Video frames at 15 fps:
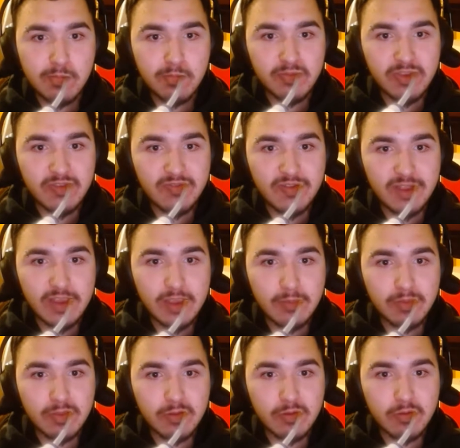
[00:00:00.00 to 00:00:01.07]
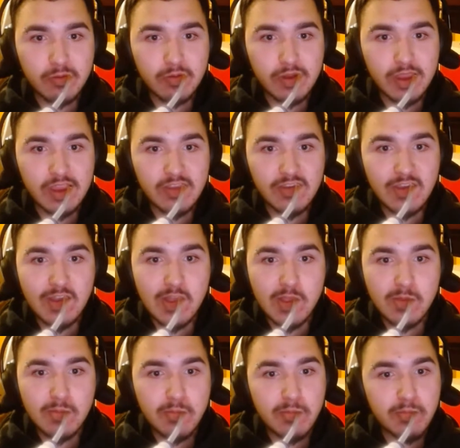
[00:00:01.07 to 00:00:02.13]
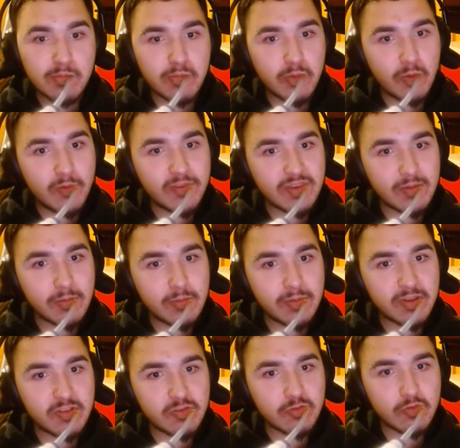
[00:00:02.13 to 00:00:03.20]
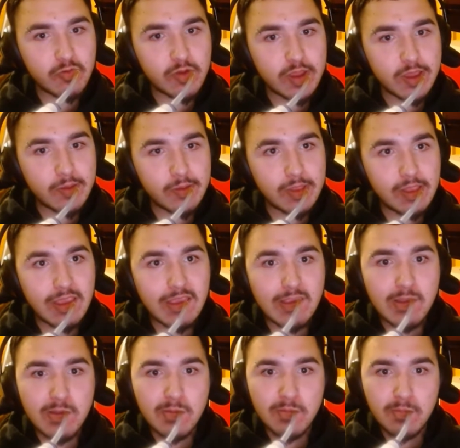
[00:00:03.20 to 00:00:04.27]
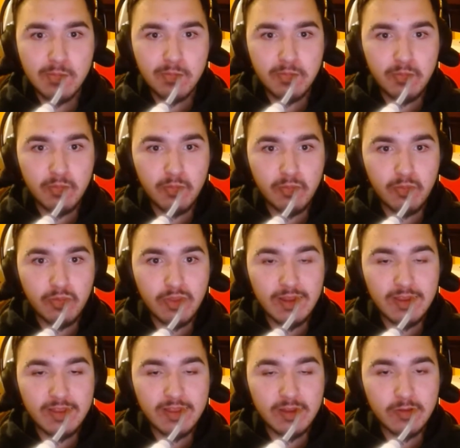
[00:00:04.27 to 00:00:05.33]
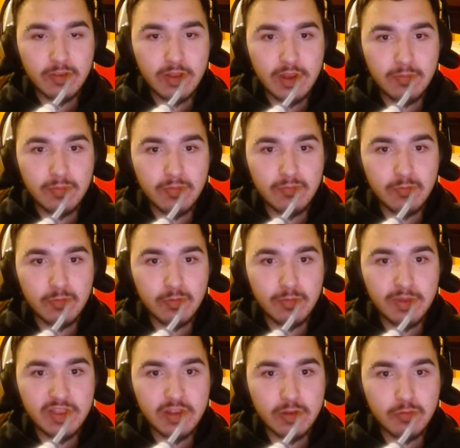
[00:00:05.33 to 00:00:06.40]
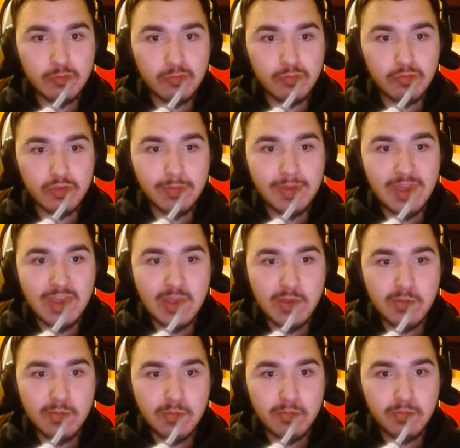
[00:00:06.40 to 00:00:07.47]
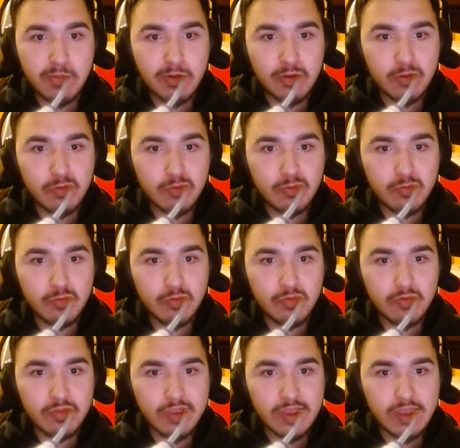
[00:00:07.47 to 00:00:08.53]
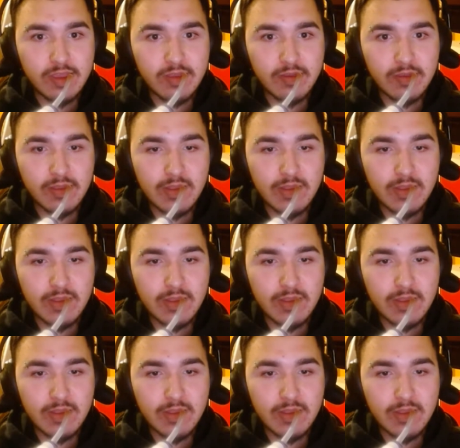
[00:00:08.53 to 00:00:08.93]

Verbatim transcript: Stefania Pedroni, cioè, noi siamo persone, quindi mh, mm, all'interno del libro ho voluto mettere tutto di me, per non tutto di